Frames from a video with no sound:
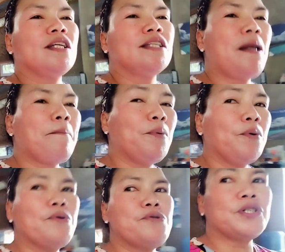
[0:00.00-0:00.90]

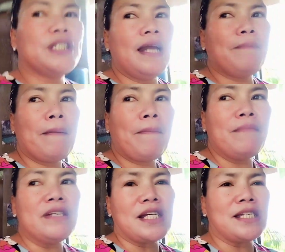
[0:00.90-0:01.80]
Tapos sila Papa
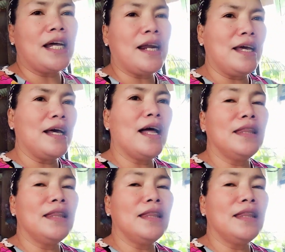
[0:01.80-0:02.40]
Bits at si Regan,